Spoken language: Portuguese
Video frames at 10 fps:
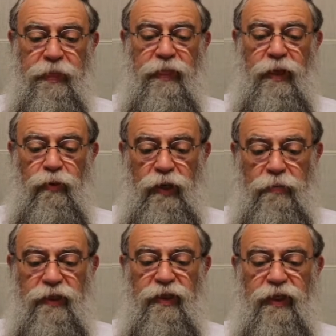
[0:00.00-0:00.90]
Então o
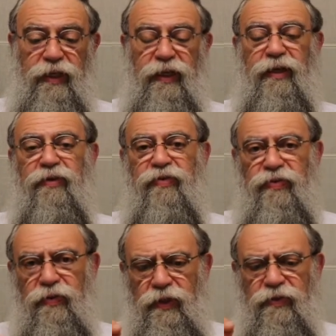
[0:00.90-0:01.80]
Rebbe
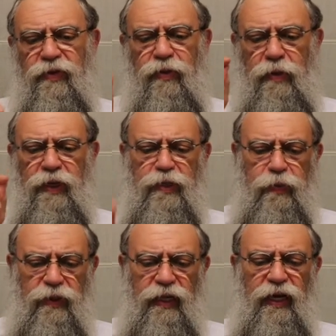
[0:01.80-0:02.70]
diz, assim o Rebbe
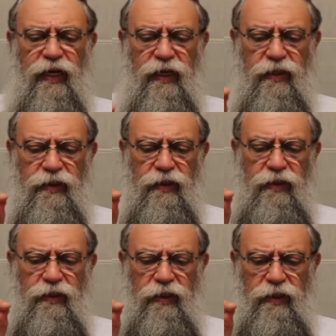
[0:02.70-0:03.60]
responde a ela,
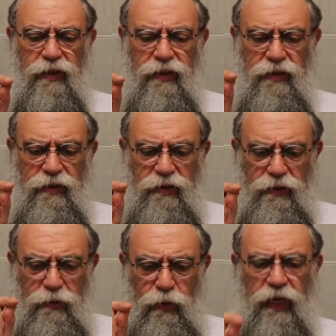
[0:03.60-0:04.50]
que
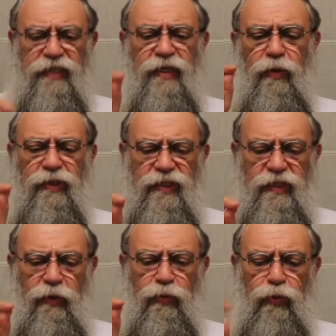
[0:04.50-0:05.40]
com essa
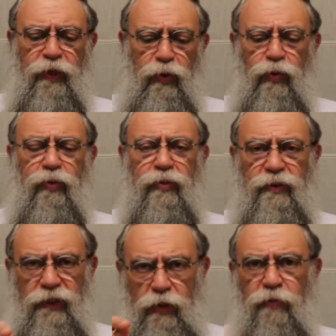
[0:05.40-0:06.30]
condição, número um,
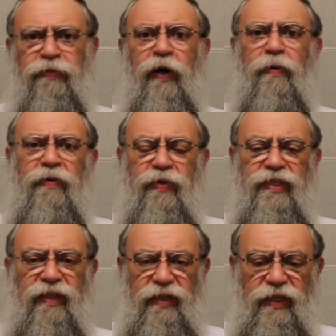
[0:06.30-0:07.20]
que conforme
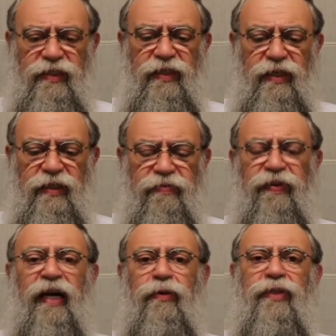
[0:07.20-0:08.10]
você diz, de, de
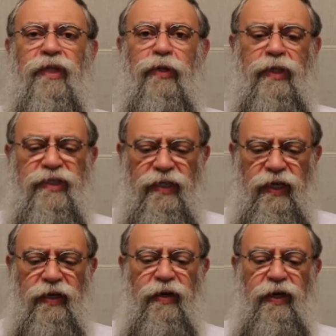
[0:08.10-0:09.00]
fato seja
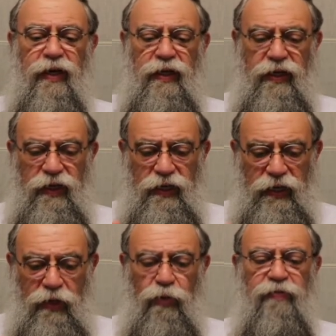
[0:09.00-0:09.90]
assim,
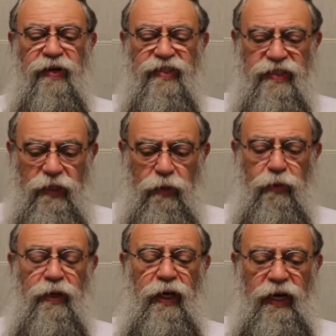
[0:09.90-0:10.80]
que a
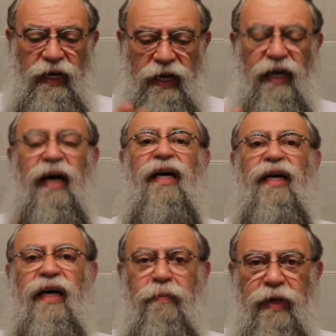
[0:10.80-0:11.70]
conversão é
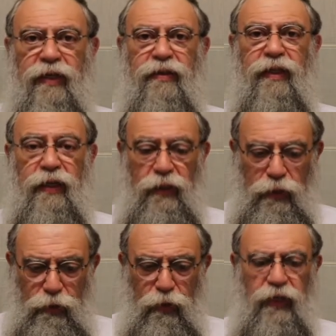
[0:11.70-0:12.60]
aláricamente
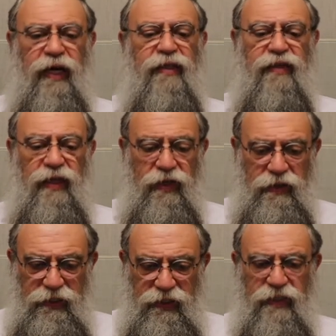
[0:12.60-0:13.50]
correta,
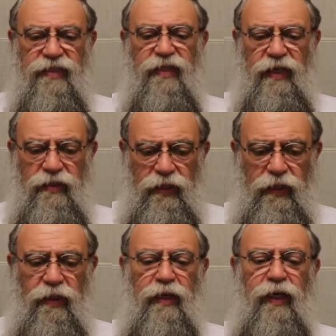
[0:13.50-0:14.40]
e
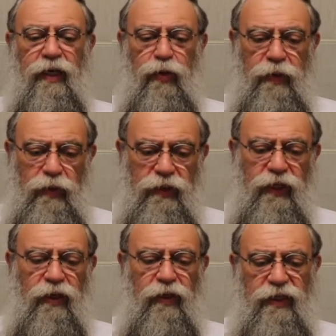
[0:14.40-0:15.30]
aceita. E número
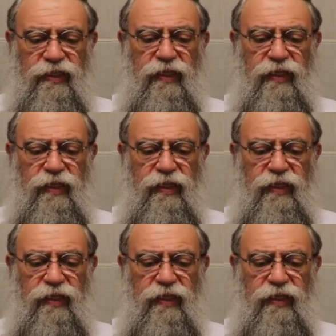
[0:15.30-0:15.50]
dois,